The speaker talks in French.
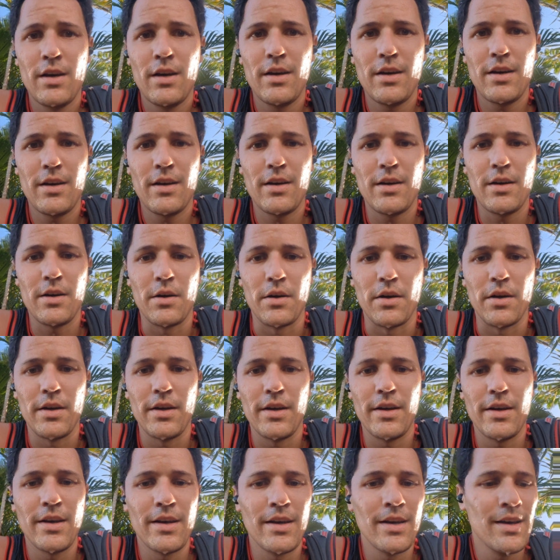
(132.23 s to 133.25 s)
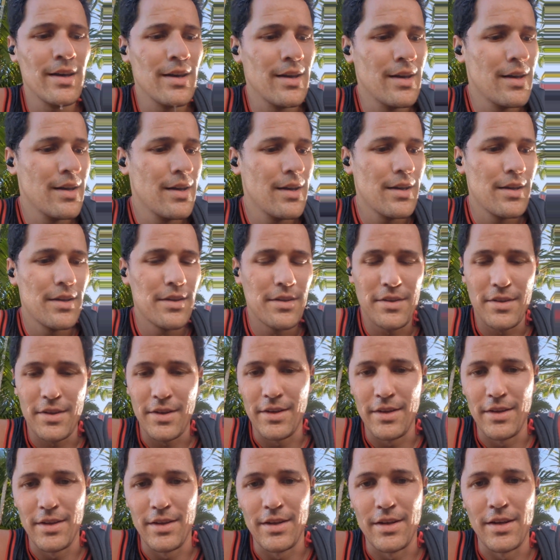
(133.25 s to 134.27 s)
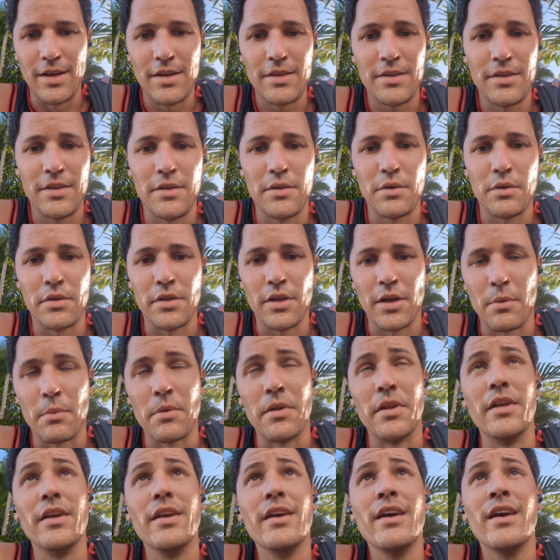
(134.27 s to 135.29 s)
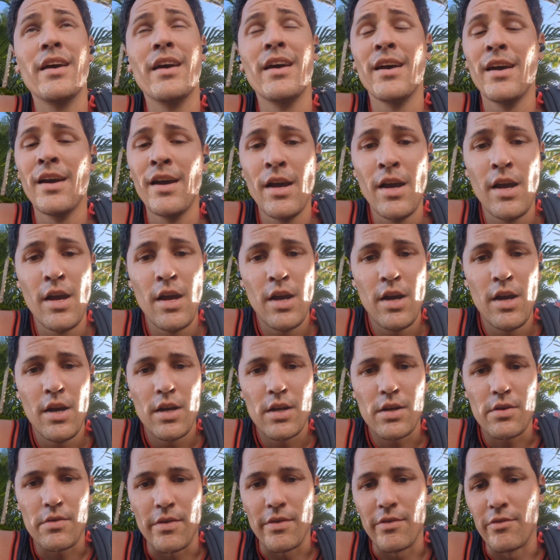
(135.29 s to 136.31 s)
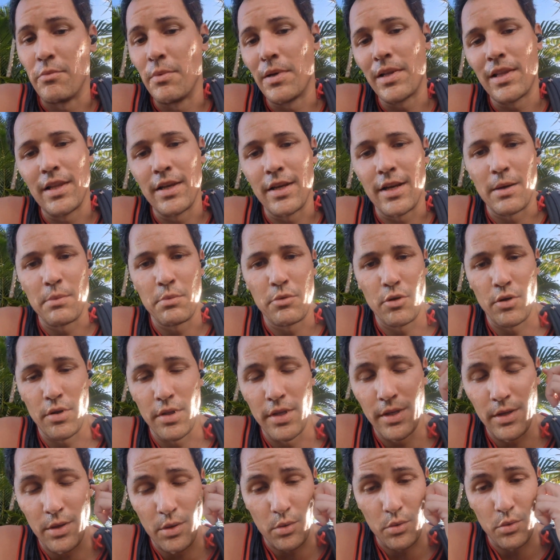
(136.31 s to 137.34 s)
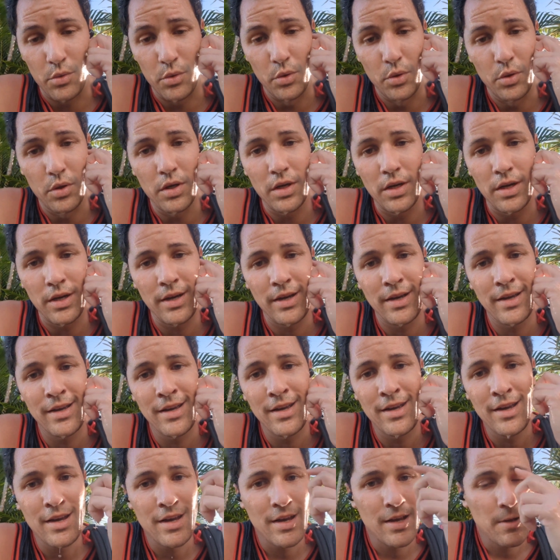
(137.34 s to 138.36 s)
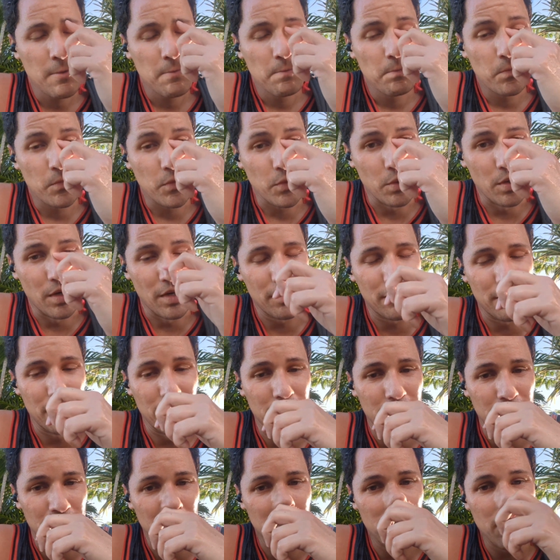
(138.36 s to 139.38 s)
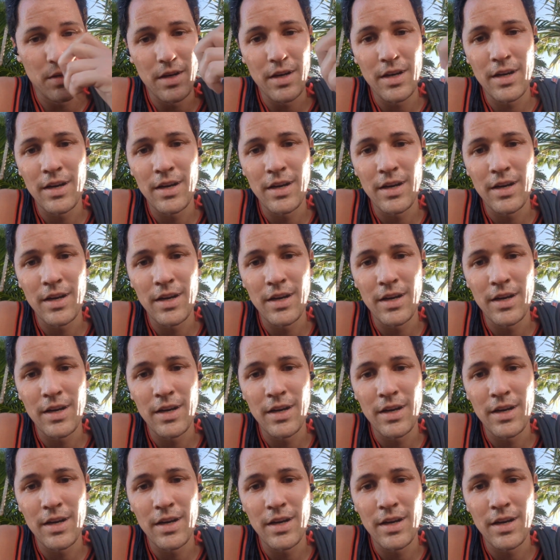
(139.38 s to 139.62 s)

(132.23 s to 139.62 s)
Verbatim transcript: Ah ouais. Ça y est les gars, session terminée vais vous mettre les captures d'écran de, la session